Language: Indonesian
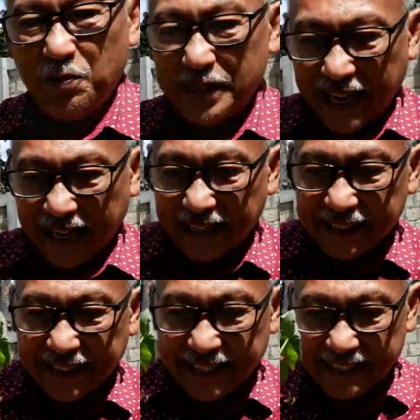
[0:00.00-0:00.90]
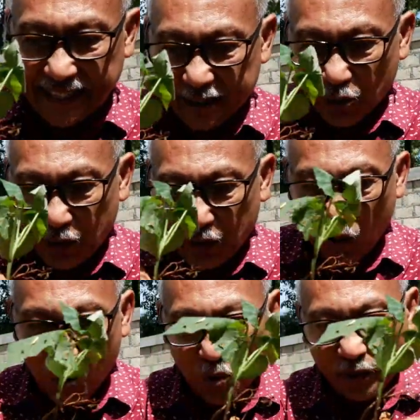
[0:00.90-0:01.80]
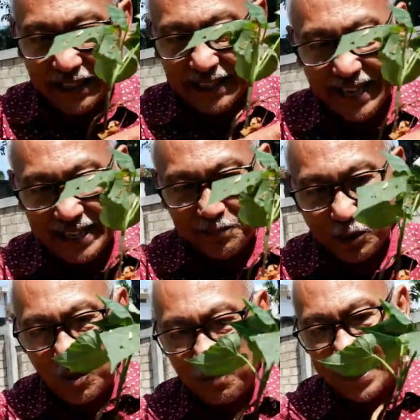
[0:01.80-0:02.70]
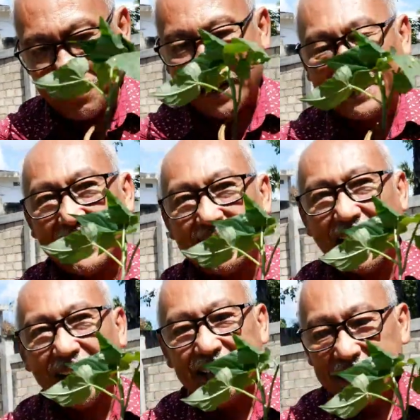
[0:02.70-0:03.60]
Ubi jalar dari jenis ubi ungu ini dia hanya berbuah pada batangnya.